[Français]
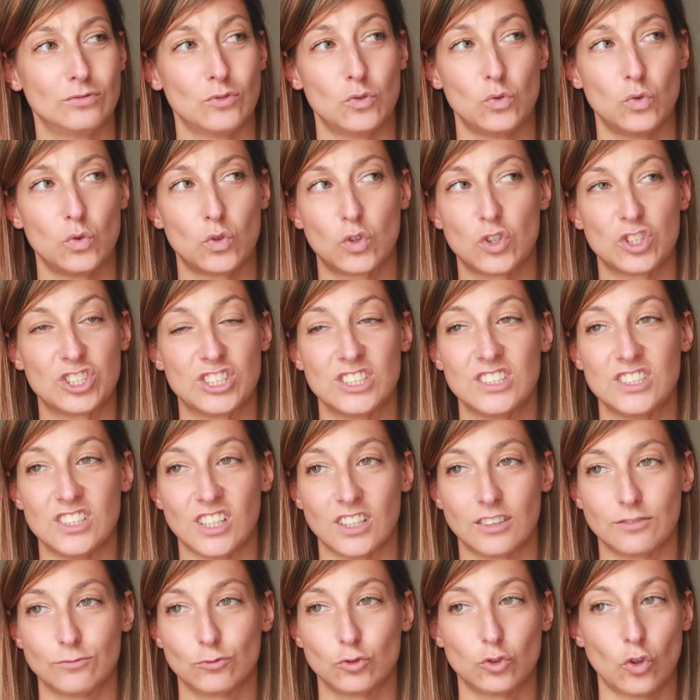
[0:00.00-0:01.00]
au
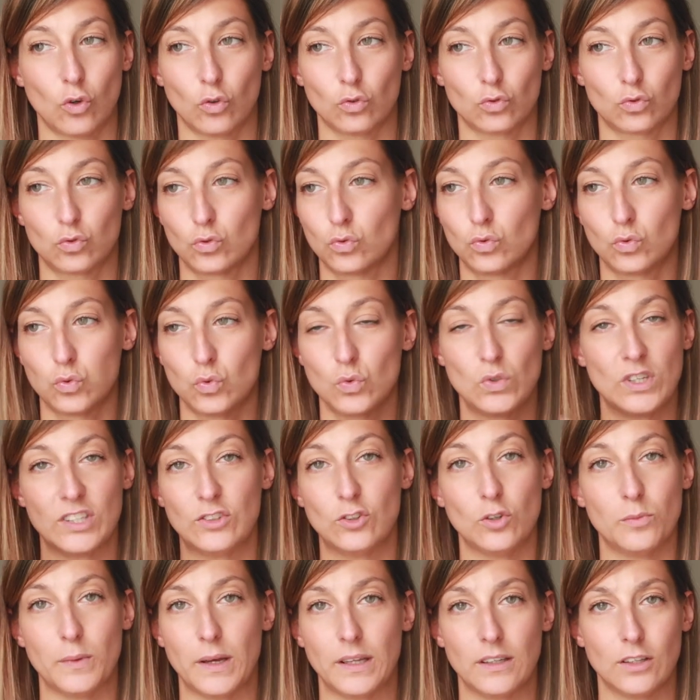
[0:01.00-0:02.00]
quotidien, dans tous les
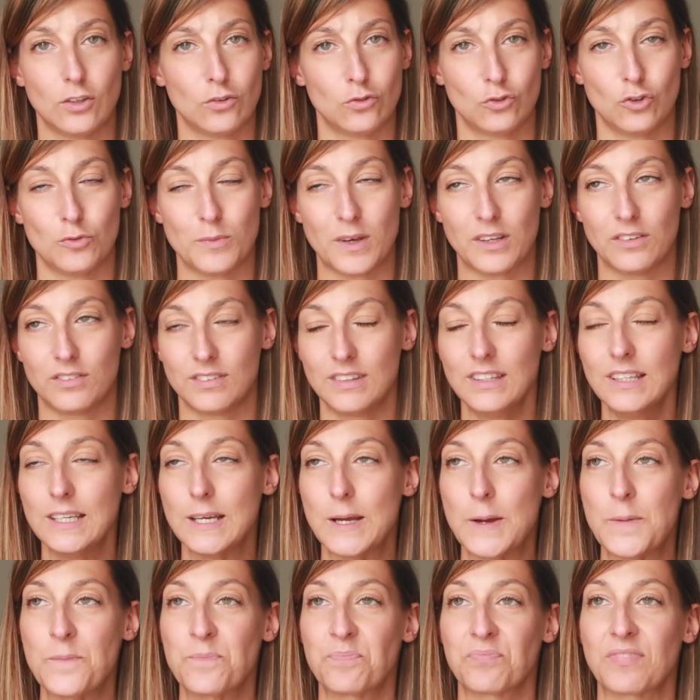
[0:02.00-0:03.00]
domaines de ma vie.
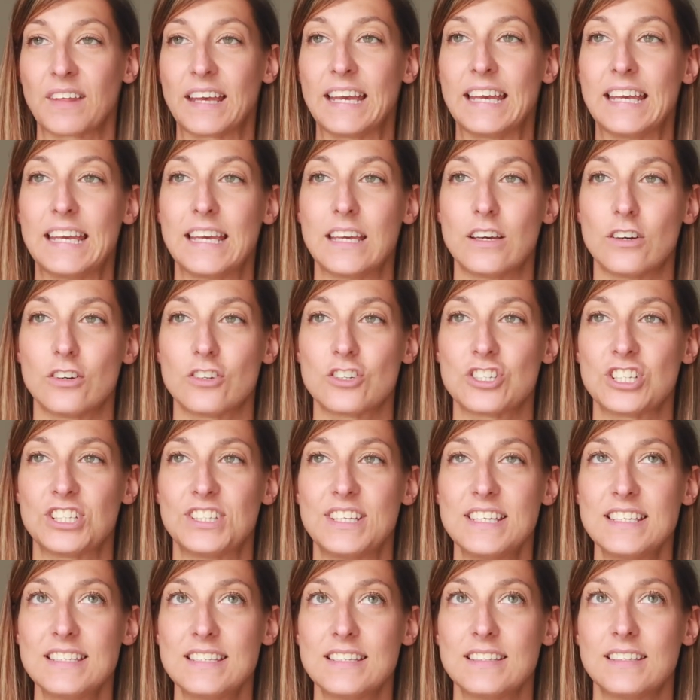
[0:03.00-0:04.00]
Et euh, j'ai
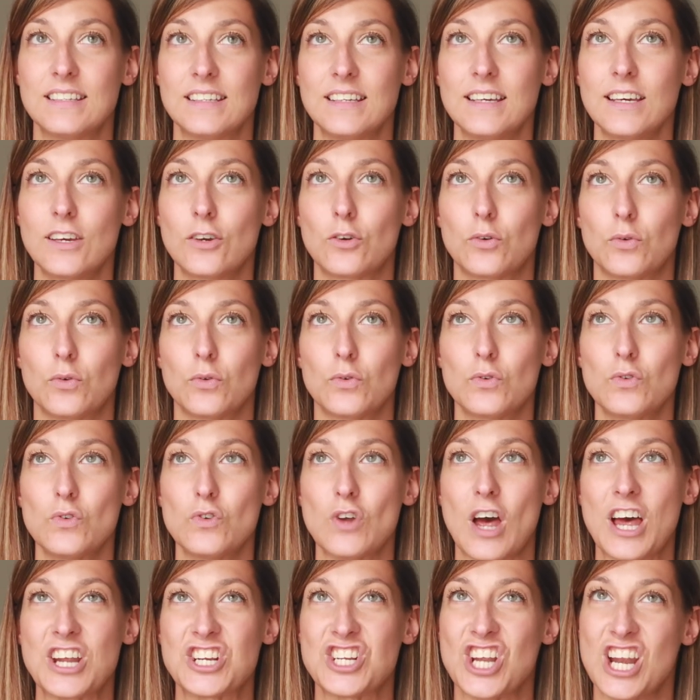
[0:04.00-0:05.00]
décidé que
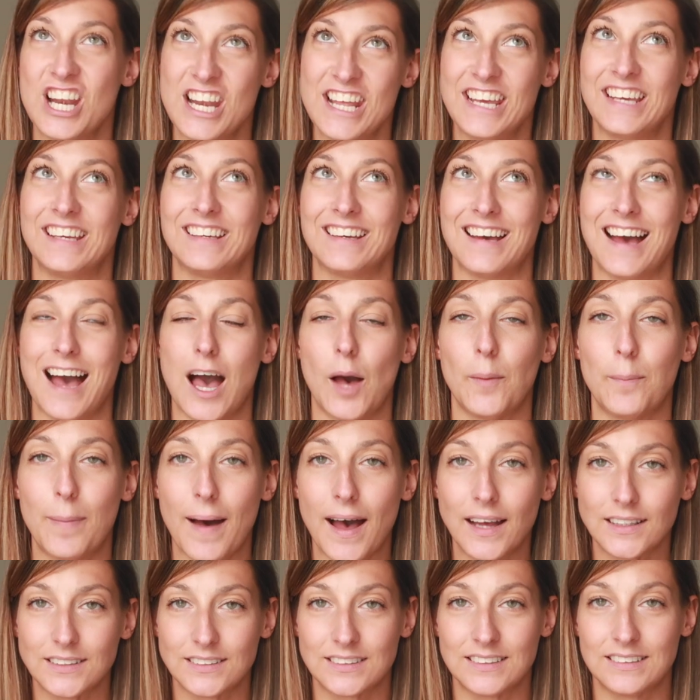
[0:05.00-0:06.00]
j'allais, à
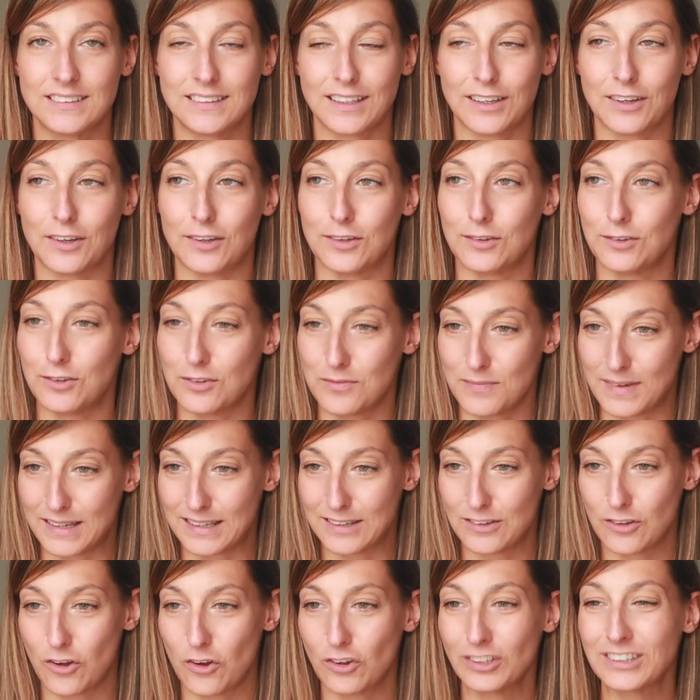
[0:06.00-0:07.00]
partir de
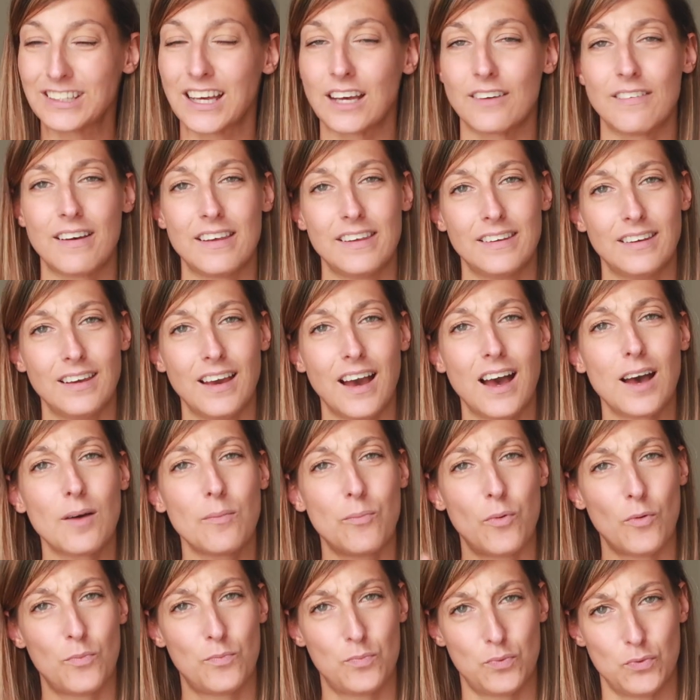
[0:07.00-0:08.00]
maintenant, travailler un
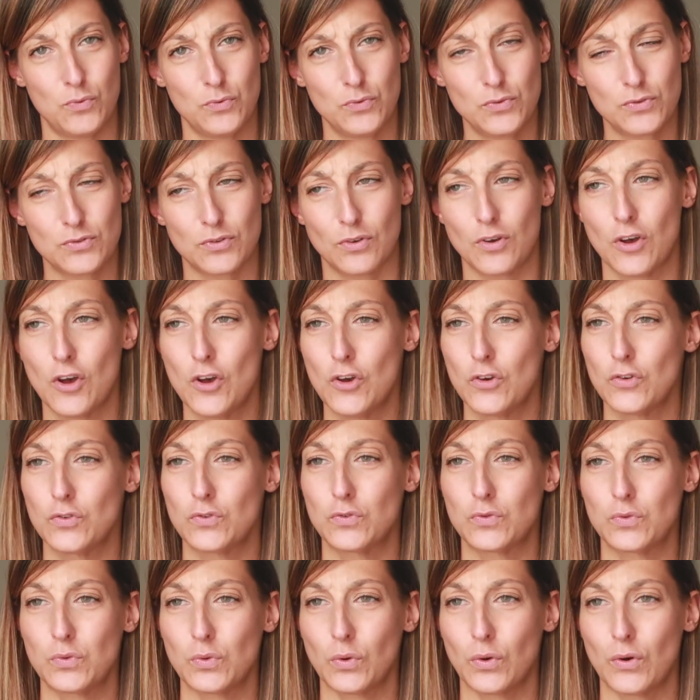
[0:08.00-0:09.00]
peu plus
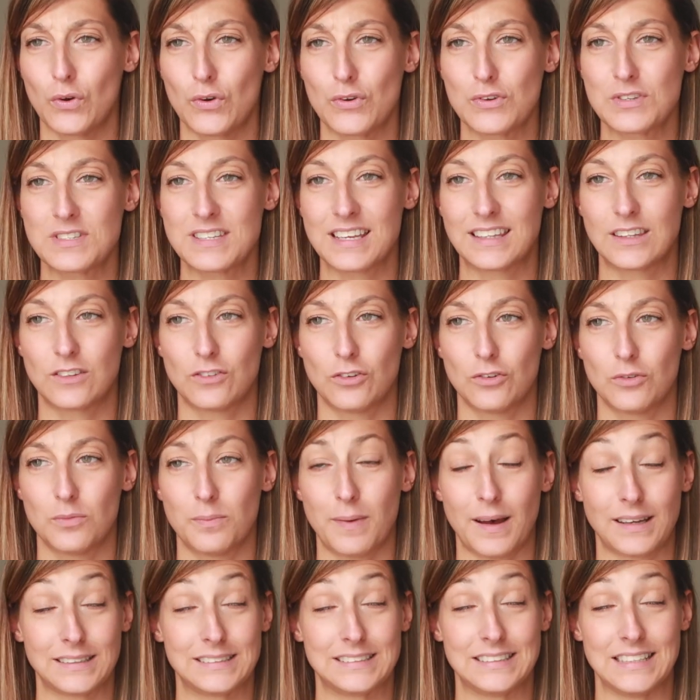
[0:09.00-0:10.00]
sur euh, cette euh,
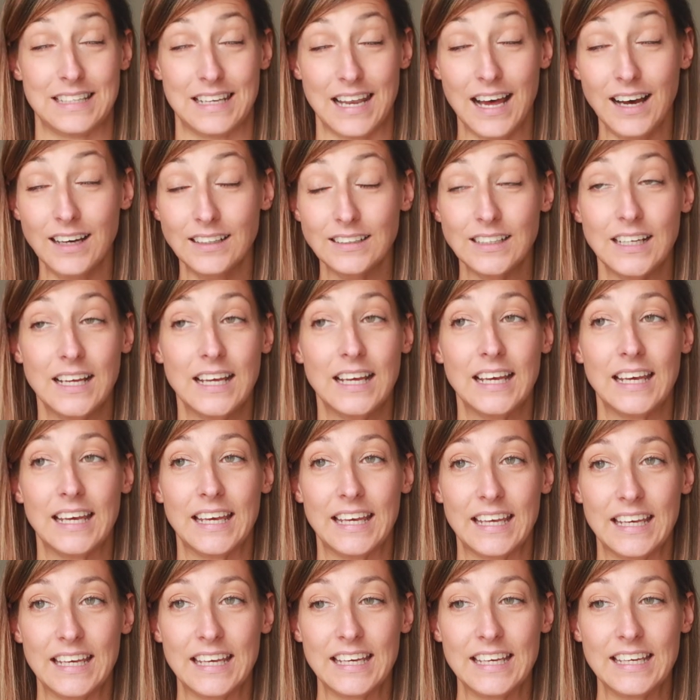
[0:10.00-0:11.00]
partie-là.
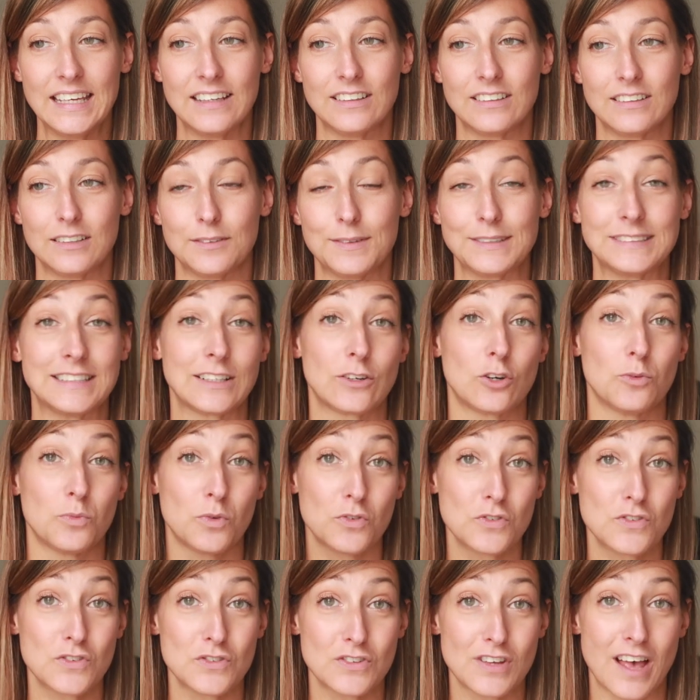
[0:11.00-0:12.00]
Et bah, ça
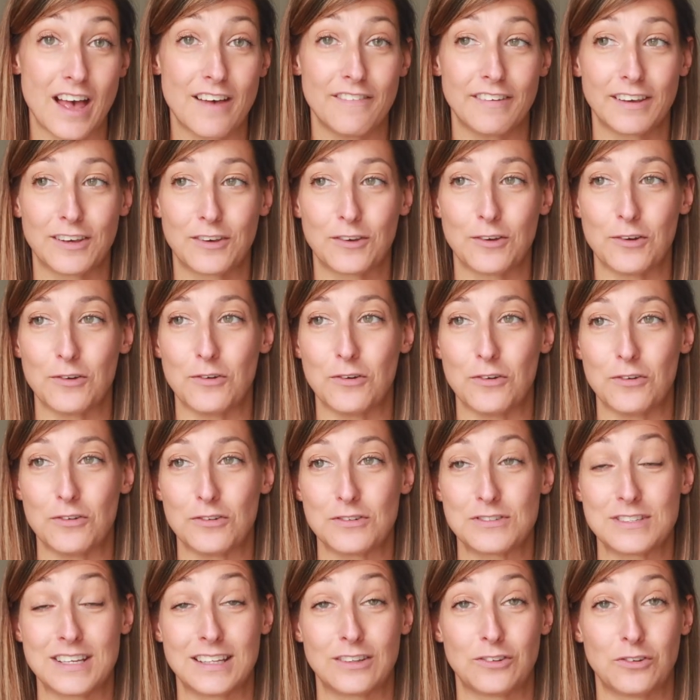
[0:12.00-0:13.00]
commence avec
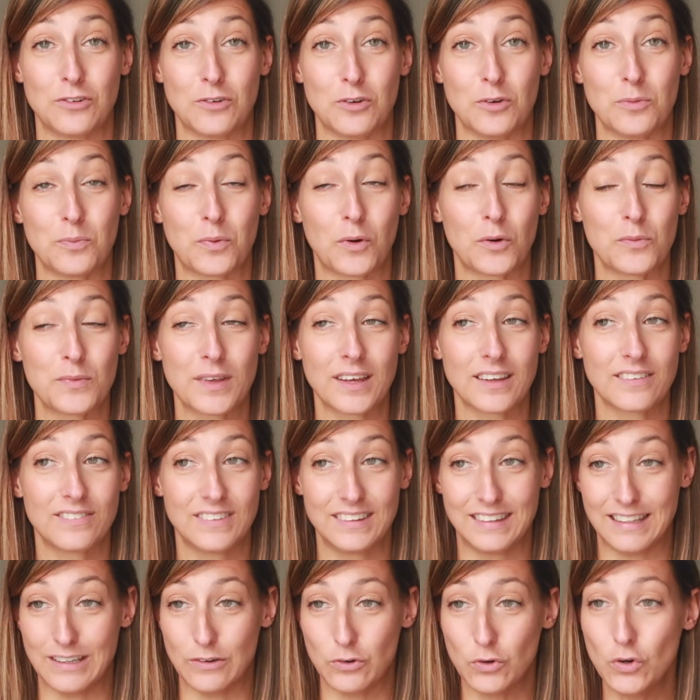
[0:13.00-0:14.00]
cette première
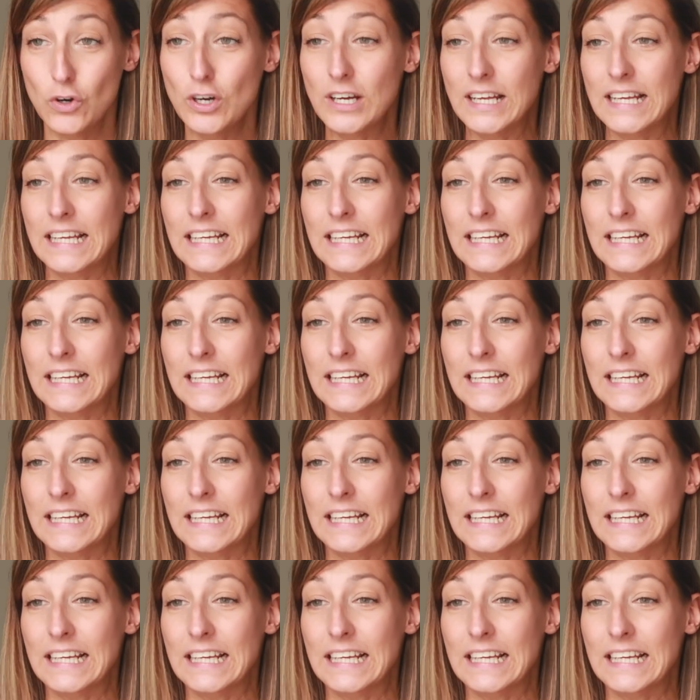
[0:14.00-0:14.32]
vidéo